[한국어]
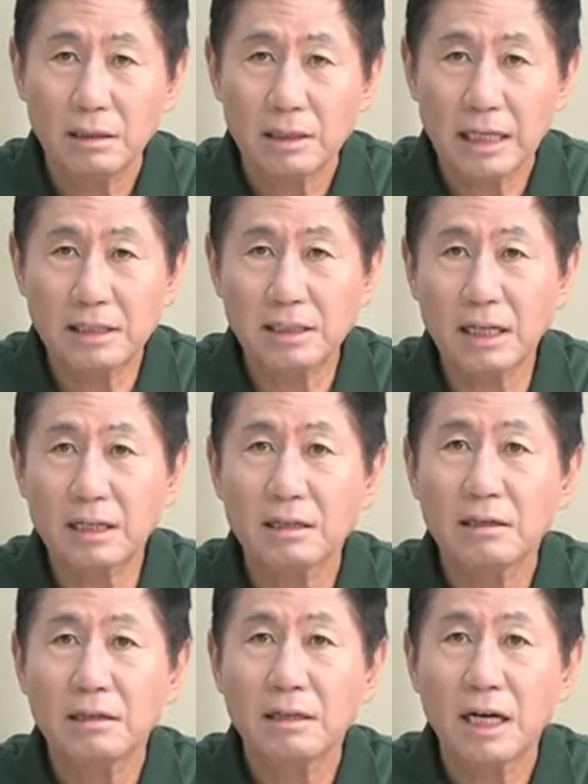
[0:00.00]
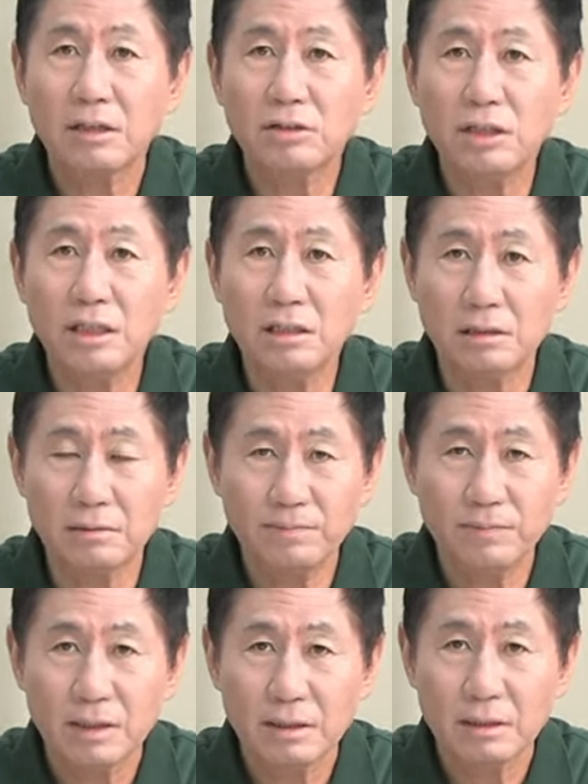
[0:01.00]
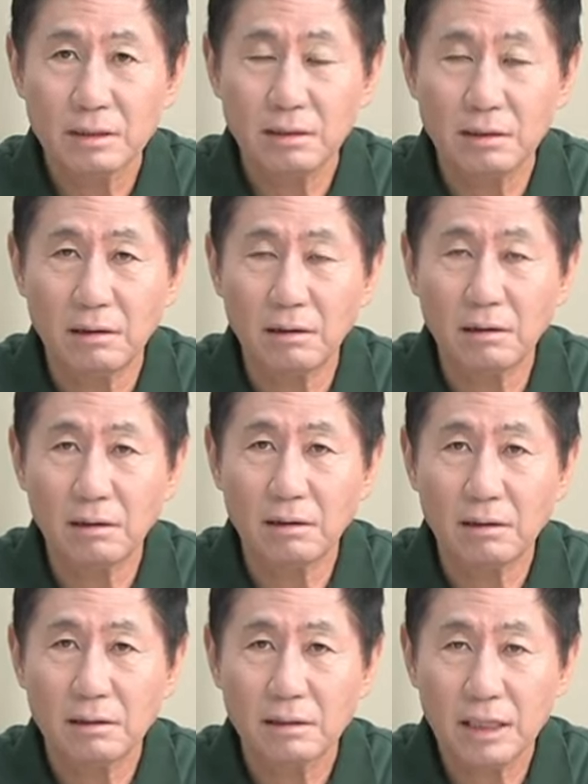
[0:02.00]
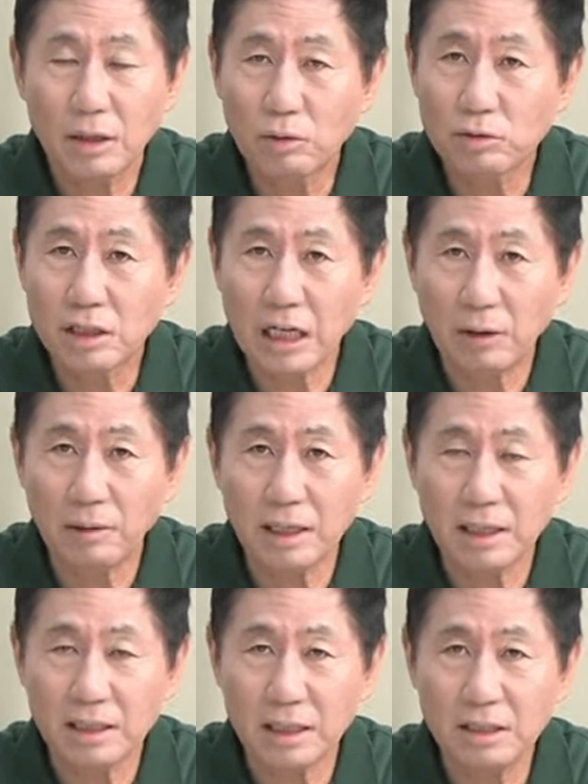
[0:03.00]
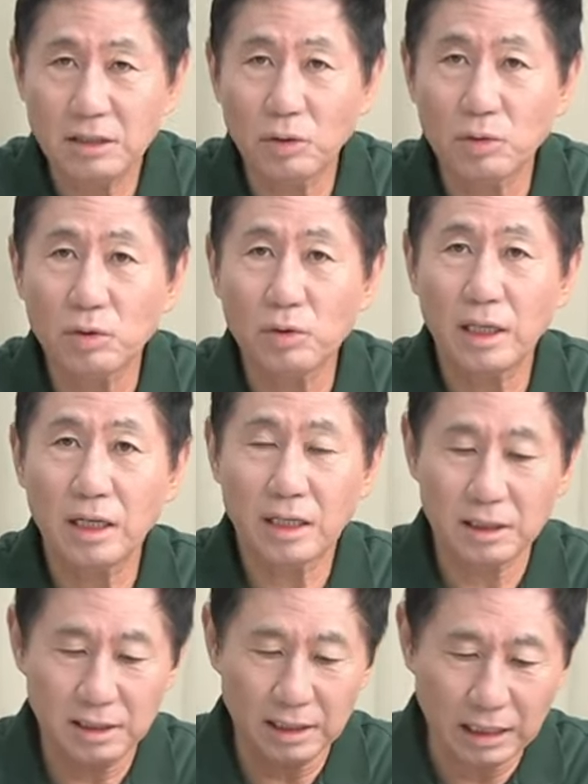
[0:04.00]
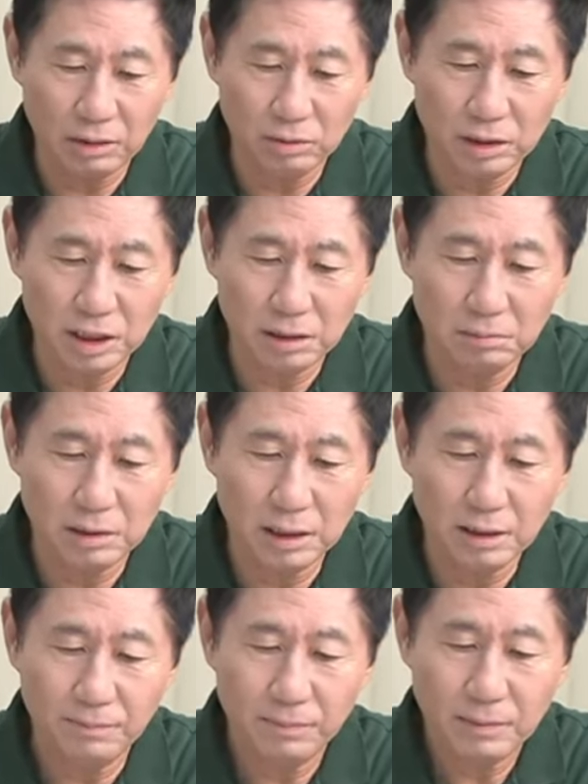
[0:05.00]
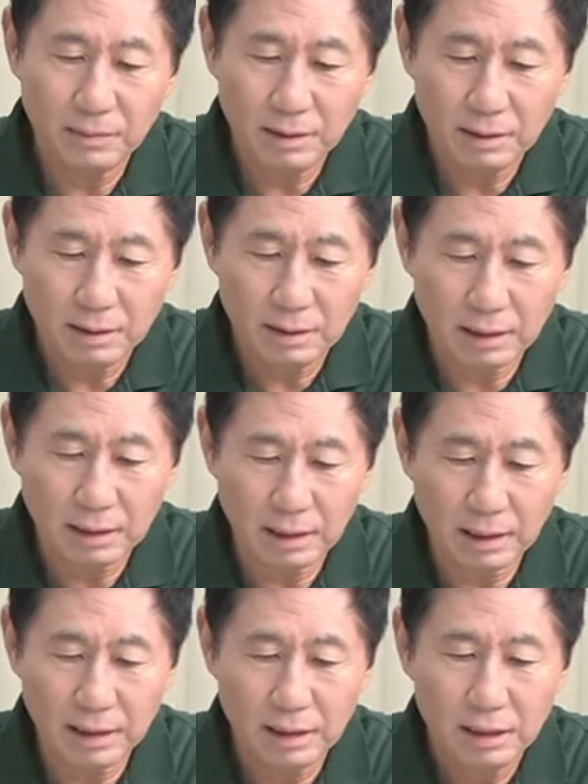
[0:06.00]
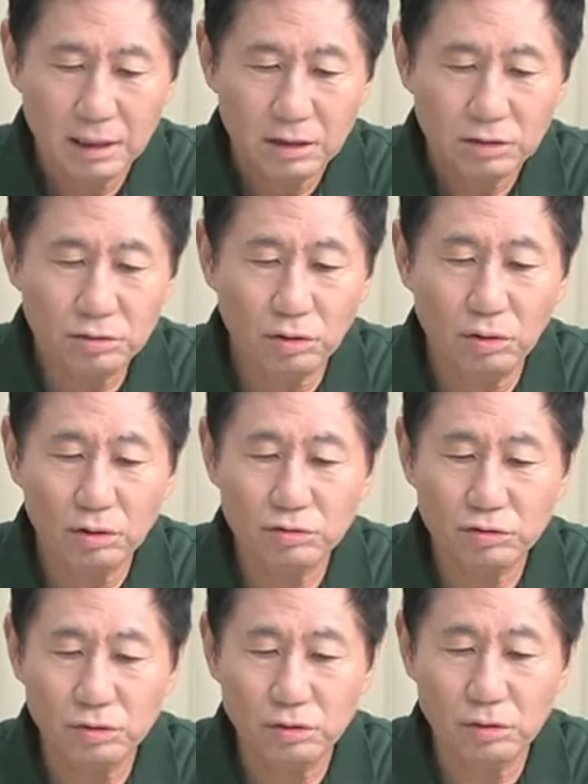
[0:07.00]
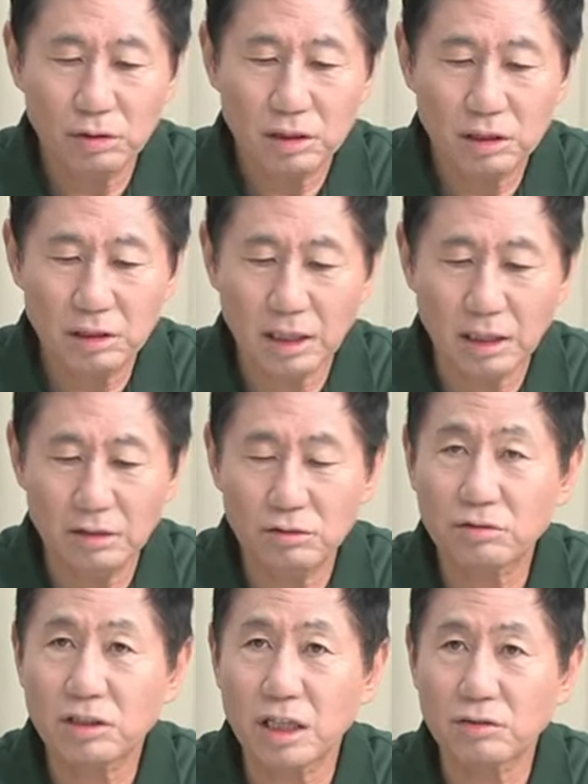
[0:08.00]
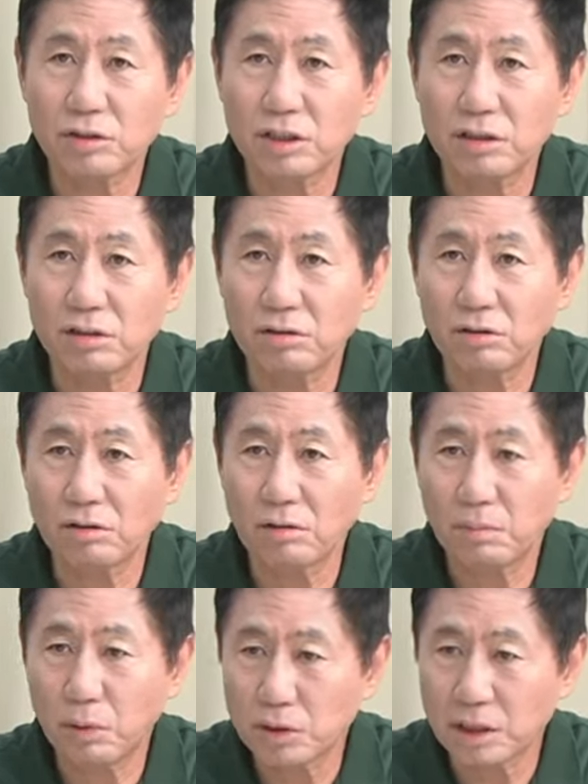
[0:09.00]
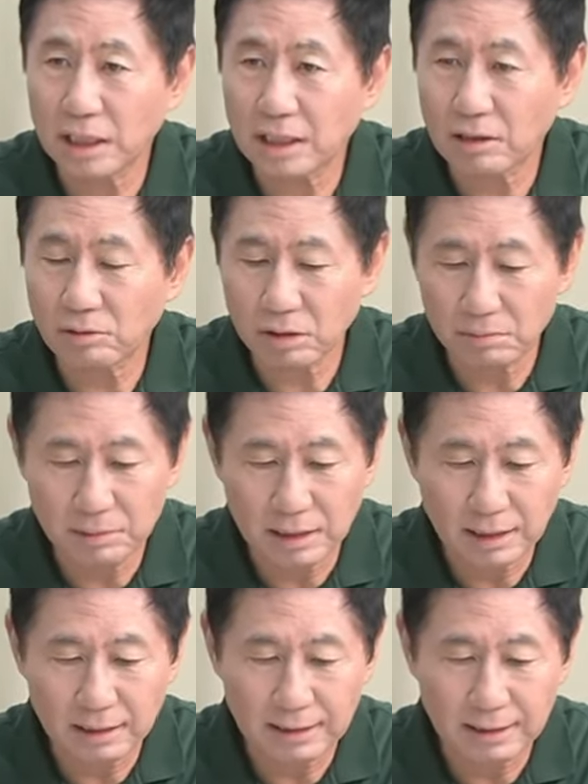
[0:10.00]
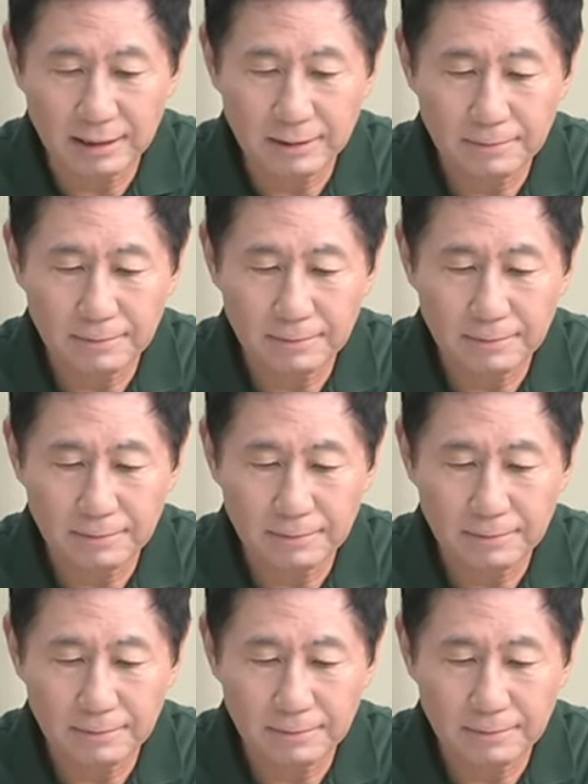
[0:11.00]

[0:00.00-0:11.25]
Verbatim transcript: 대책할 수 있는 어, 내용들이 나와야 된다. 이 정도 얘기까지 나오고 있습니다. 네. 수도 주요 지휘관을 육사 출신들로 포진했다고 합니다. 네.